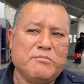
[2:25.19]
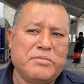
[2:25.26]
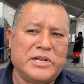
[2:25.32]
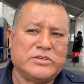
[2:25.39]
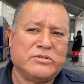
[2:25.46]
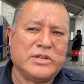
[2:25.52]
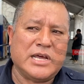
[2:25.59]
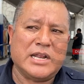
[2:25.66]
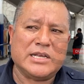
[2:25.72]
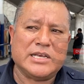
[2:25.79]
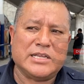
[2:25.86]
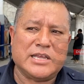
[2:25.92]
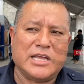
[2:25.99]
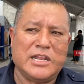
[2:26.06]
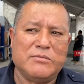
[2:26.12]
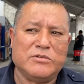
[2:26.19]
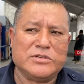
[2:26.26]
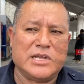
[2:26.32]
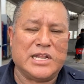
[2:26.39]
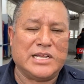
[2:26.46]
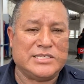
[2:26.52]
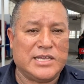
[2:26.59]
personal que tenemos
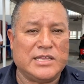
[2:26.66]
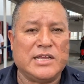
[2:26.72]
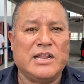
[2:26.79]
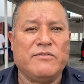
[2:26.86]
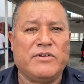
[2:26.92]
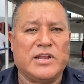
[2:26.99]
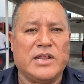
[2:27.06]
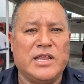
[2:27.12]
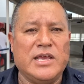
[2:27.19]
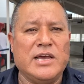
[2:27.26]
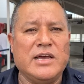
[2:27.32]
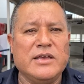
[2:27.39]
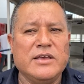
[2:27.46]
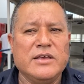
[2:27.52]
en la Hacienda La Ferrería,